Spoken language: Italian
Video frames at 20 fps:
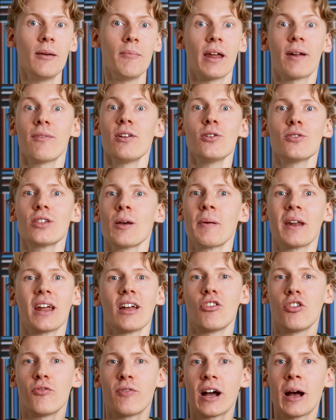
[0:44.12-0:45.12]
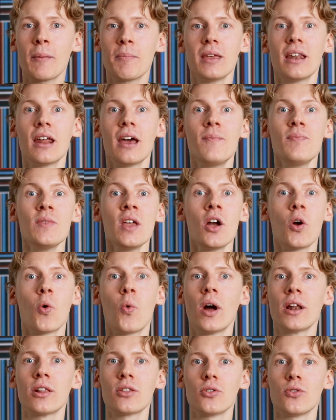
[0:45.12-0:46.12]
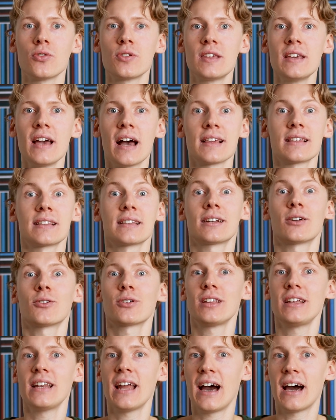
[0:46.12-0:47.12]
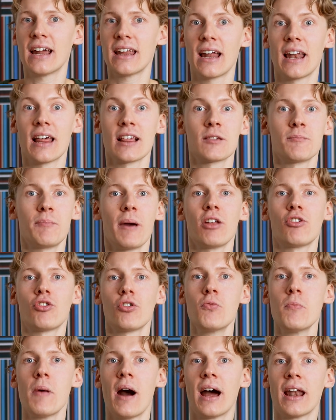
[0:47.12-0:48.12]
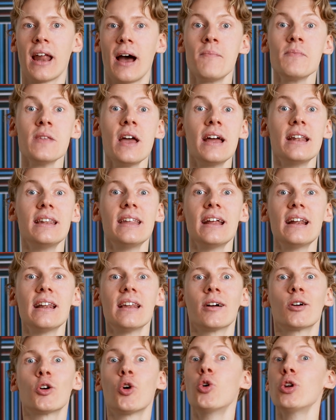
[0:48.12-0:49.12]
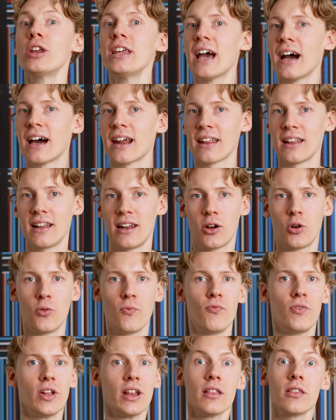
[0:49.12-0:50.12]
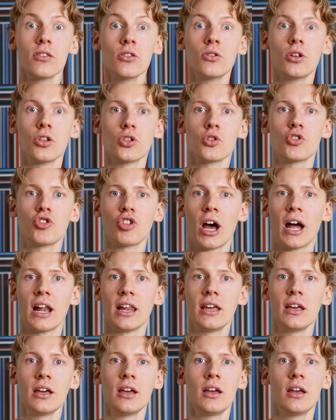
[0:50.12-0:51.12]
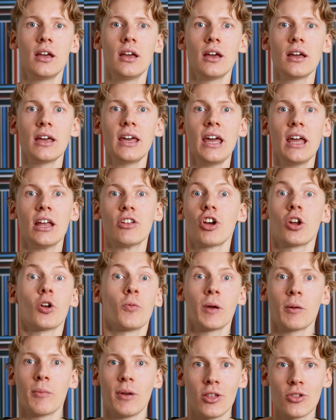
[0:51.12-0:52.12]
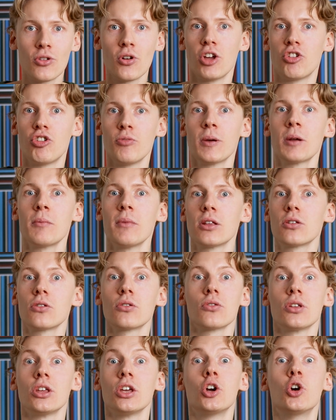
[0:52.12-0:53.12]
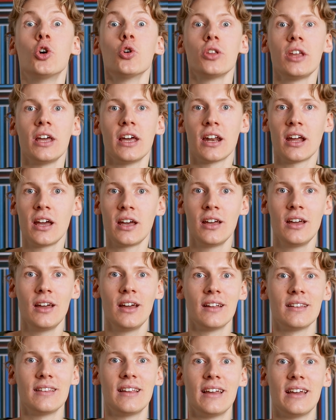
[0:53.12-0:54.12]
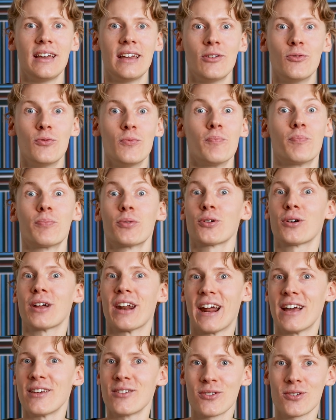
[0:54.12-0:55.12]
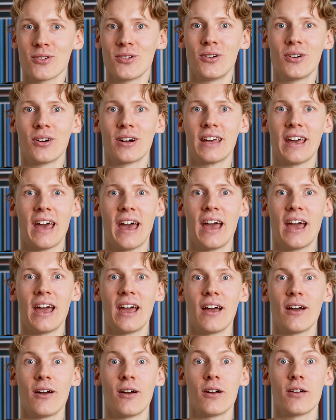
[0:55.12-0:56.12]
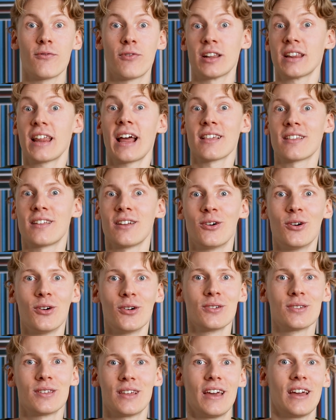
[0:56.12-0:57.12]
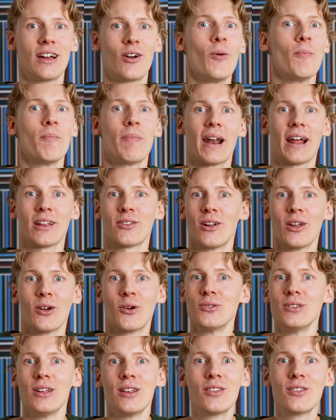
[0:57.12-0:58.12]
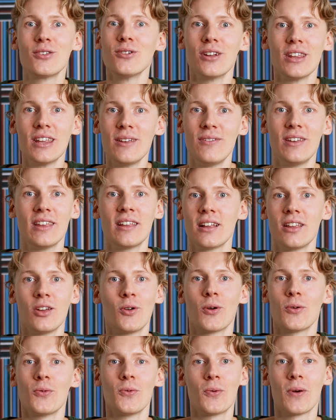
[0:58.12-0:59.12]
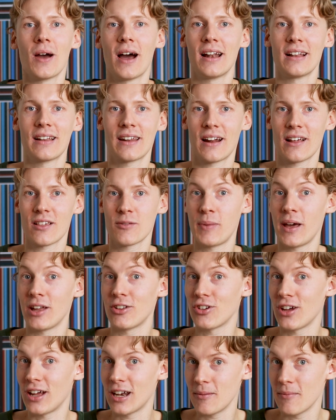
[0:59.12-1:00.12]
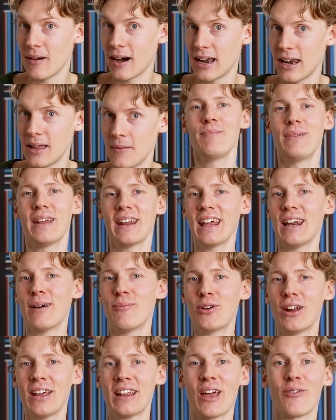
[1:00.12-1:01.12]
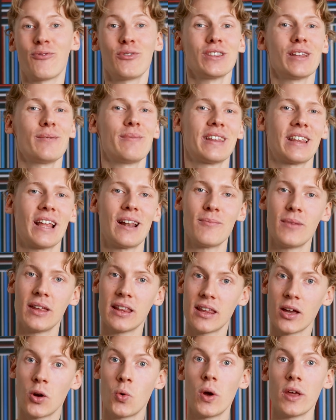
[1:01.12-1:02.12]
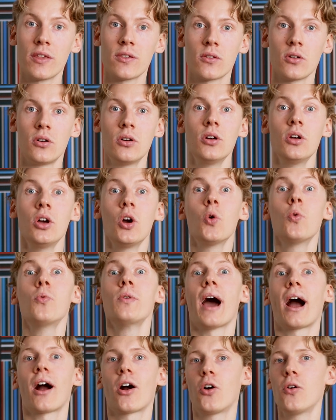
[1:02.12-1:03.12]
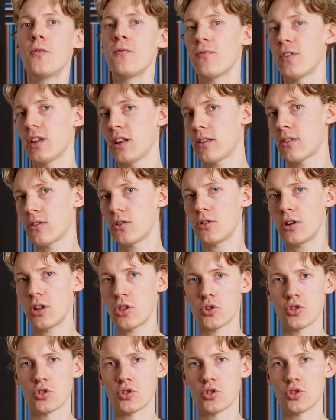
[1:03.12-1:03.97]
Meravigliosa perché ci fa capire quanto sia straordinaria la specie umana nel coniare delle convenzioni sociali che ci hanno permesso e ci permettono di godere di un progresso che è fantastico se comparato alle condizioni di vita di qualunque altra specie animale. Perché la moneta è fondamentalmente questo, una convenzione